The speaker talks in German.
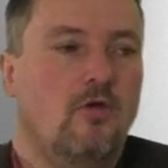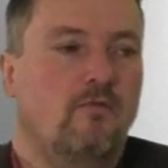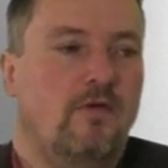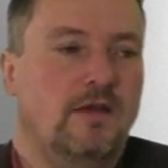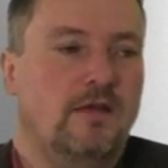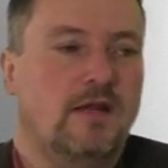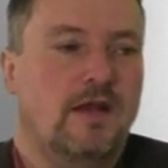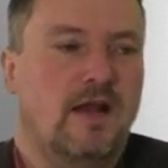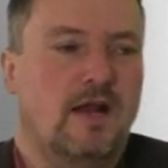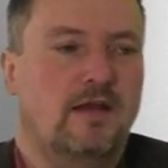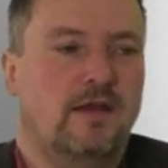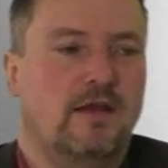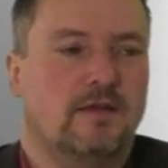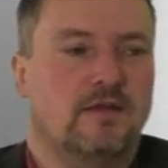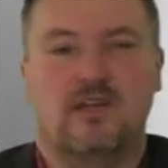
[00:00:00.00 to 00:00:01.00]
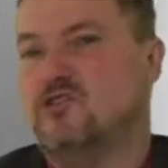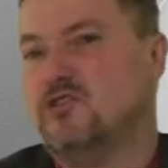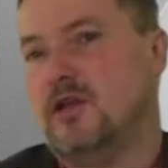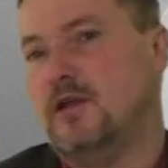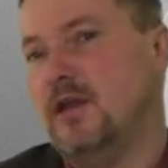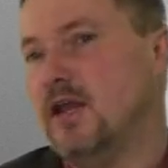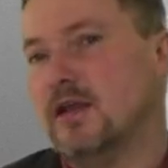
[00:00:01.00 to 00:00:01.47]
Wenn die dann alle hier drin
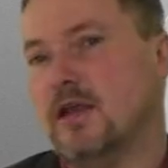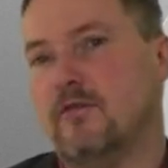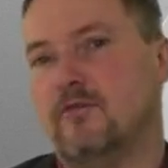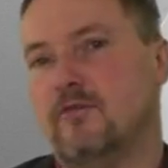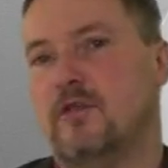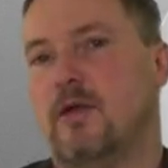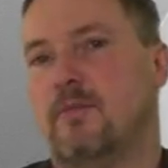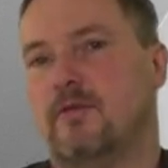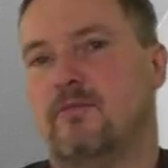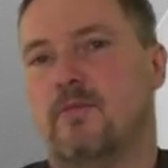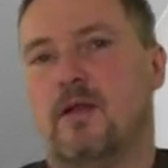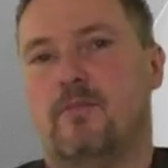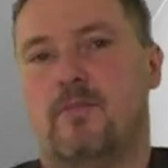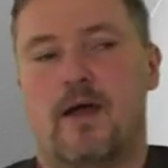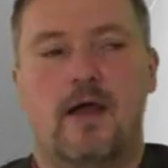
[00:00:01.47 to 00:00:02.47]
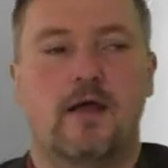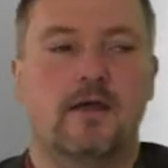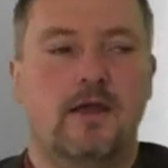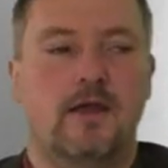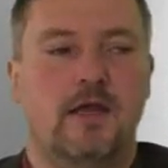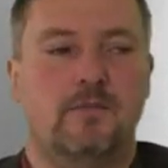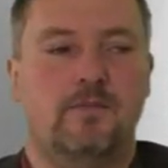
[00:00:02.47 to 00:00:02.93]
stehen, die Adressen, ich habe jetzt mal ein paar
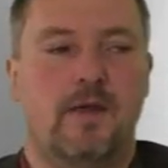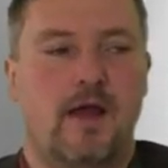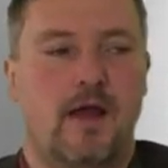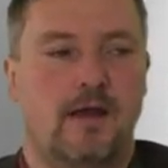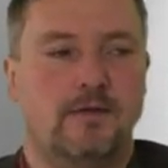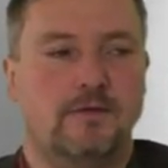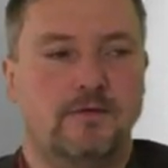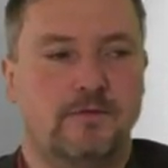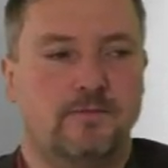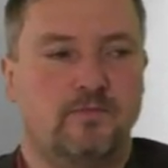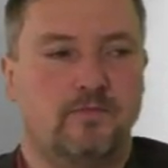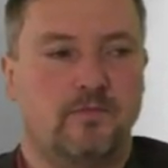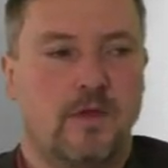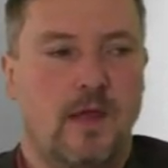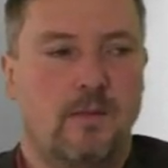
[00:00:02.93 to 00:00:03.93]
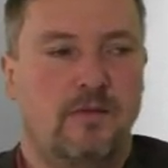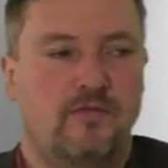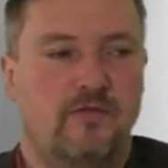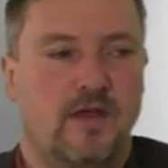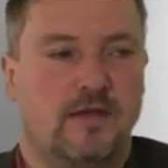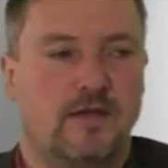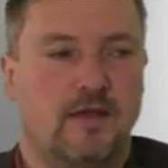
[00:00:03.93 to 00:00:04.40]
angelegt per Hand, habe jetzt
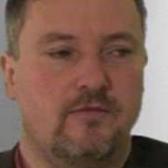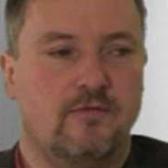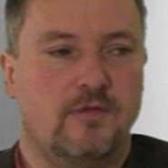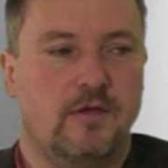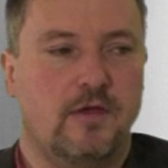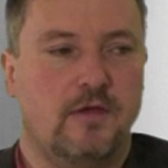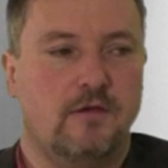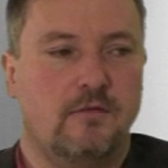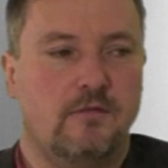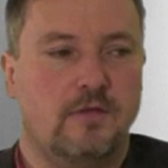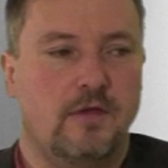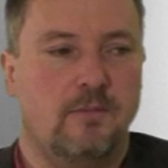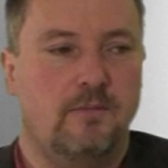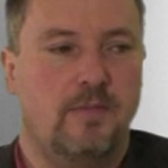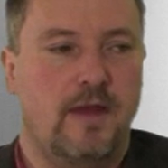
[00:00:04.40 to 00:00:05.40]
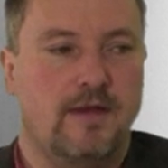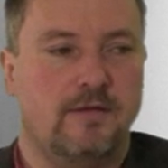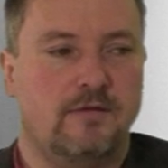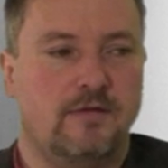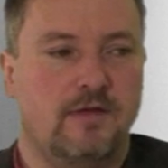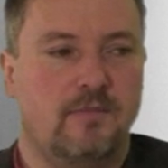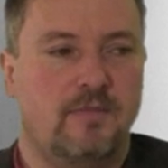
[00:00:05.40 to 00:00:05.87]
vier Adressen drin, den
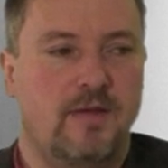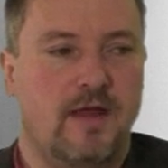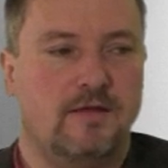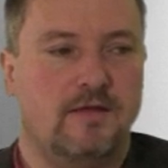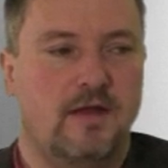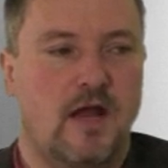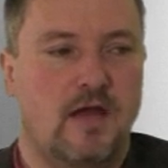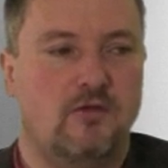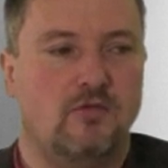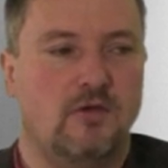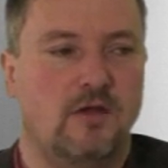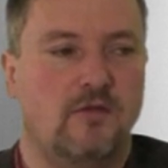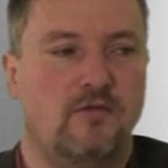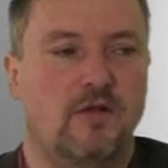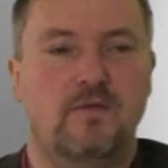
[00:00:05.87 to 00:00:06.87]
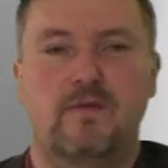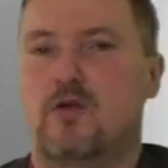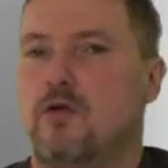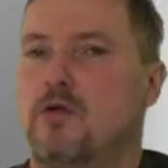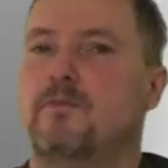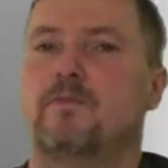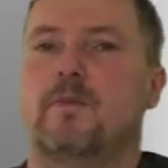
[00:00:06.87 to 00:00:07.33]
Bernd, den Bernd, den Hanno und den
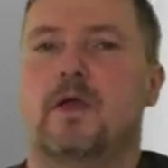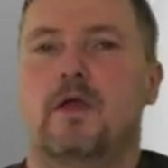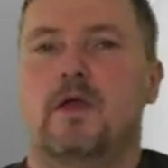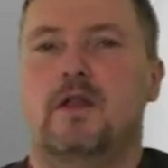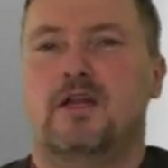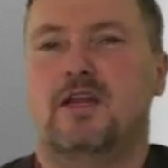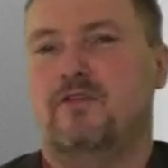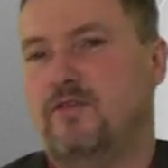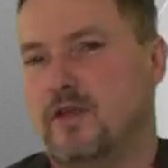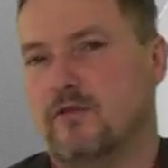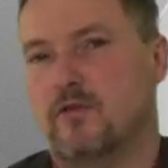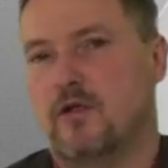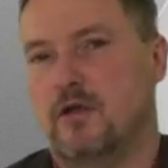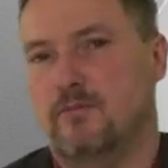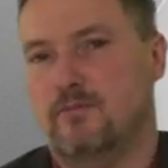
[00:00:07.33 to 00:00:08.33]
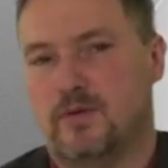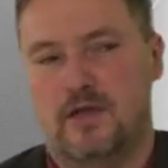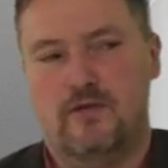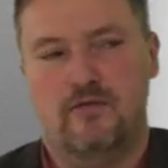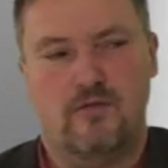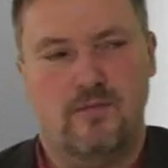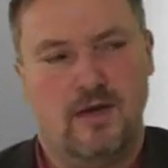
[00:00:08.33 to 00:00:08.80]
Silvio. Die vier sollen einen
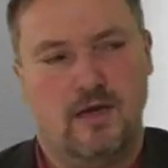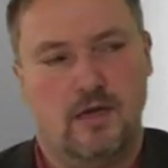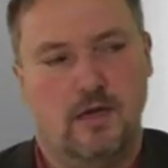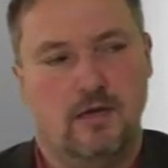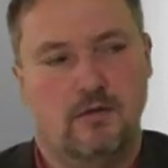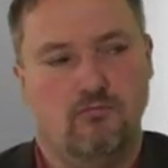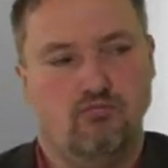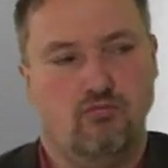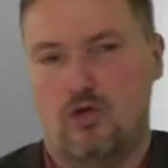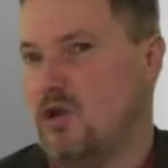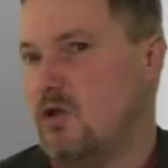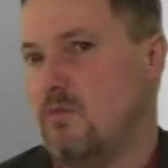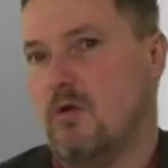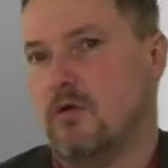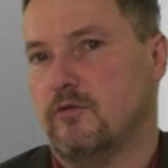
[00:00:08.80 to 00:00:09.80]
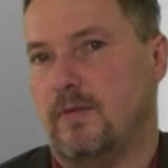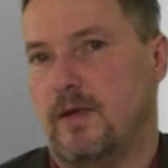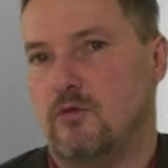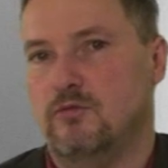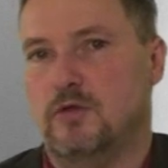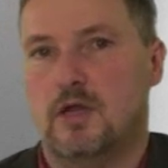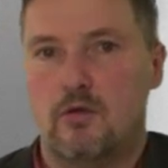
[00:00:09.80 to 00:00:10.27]
Brief von mir kriegen, können aber auch
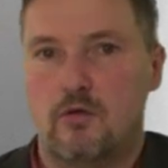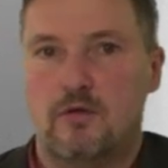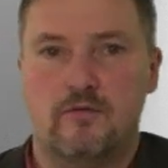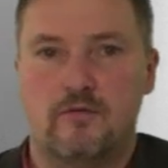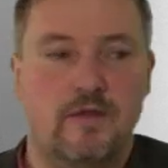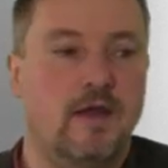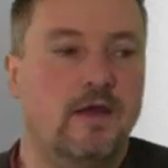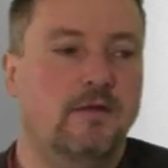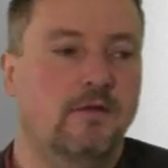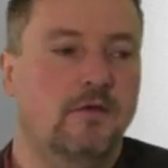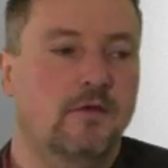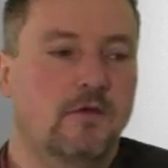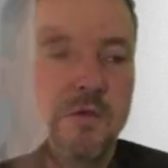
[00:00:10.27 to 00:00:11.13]
200 Leute sein.